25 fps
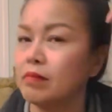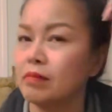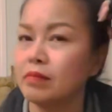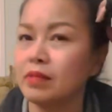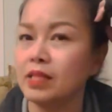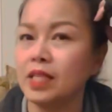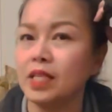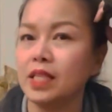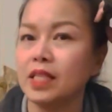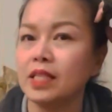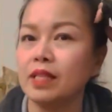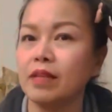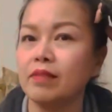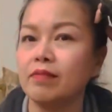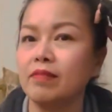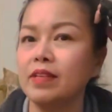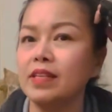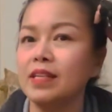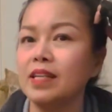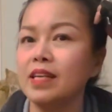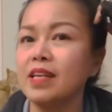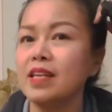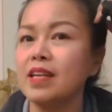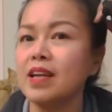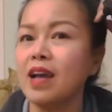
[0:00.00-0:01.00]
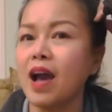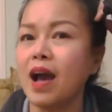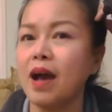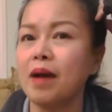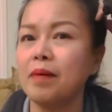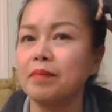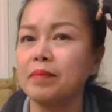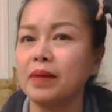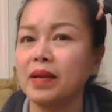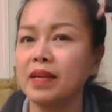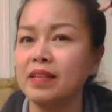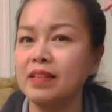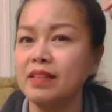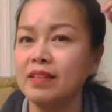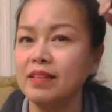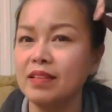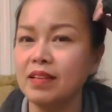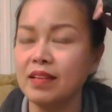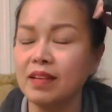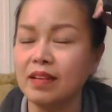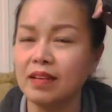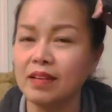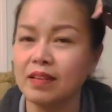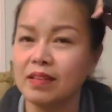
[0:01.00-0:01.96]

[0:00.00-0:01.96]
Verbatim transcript: จิตวิทยาไหมเนี่ย